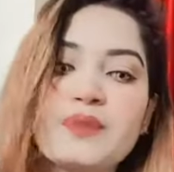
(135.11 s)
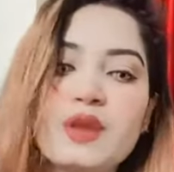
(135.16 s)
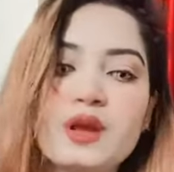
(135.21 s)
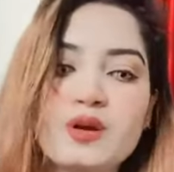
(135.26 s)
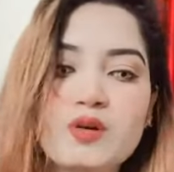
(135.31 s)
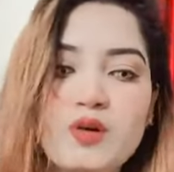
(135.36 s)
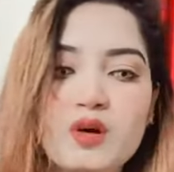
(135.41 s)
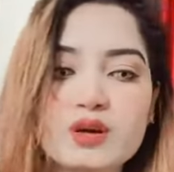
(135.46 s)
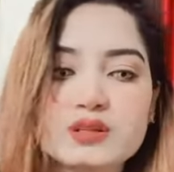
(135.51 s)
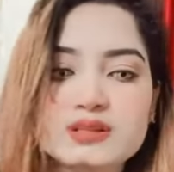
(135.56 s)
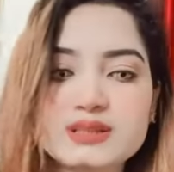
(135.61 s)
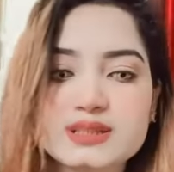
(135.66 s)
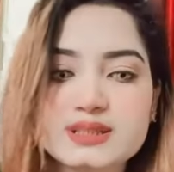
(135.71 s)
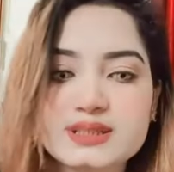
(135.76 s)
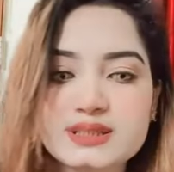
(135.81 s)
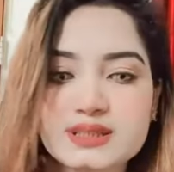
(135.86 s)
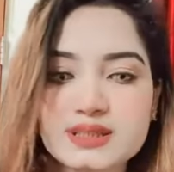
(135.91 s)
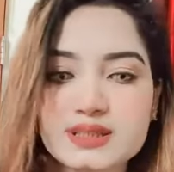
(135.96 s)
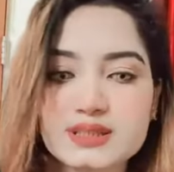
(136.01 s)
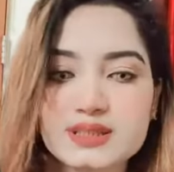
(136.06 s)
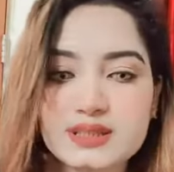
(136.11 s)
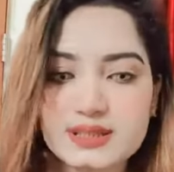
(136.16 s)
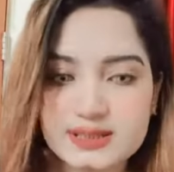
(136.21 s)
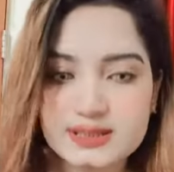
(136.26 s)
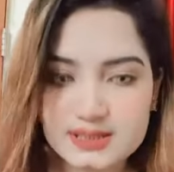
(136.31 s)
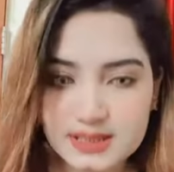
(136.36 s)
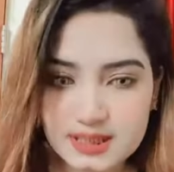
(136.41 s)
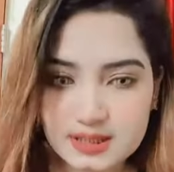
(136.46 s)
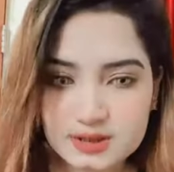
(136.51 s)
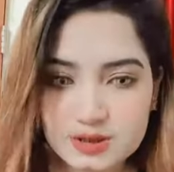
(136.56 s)
কন্টেস্টের
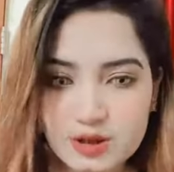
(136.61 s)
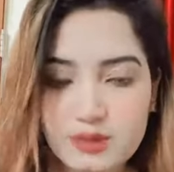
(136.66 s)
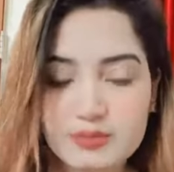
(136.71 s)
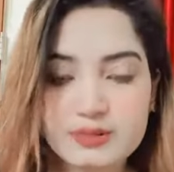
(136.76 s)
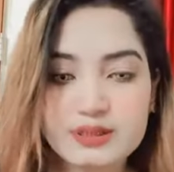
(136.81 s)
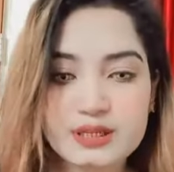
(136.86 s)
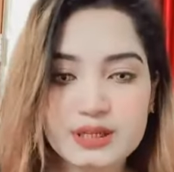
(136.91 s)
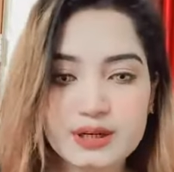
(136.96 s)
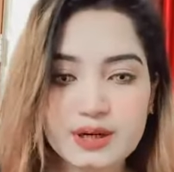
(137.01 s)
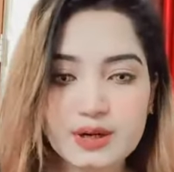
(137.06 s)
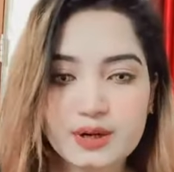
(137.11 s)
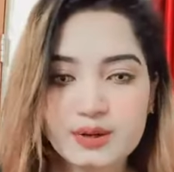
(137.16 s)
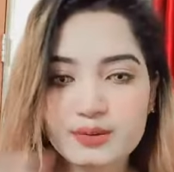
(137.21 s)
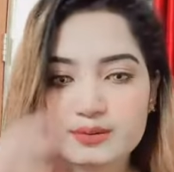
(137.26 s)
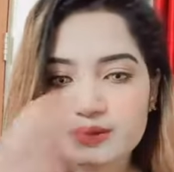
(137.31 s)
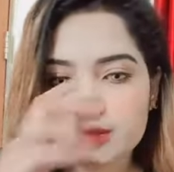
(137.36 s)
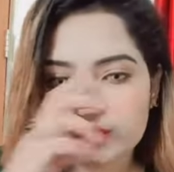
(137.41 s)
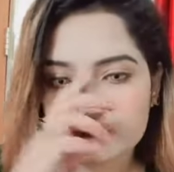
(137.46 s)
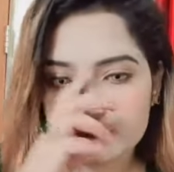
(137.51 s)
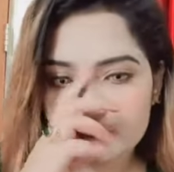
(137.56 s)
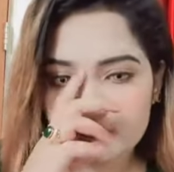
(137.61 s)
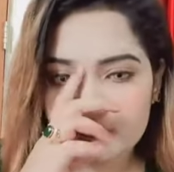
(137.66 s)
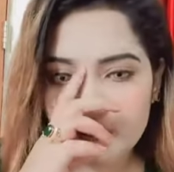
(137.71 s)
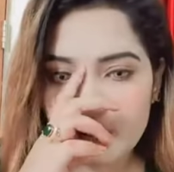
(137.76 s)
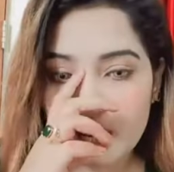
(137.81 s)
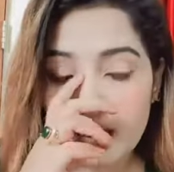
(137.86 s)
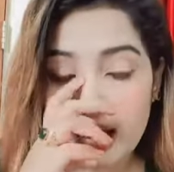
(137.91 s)
রেজাল্ট কবে দেওয়া হবে একটু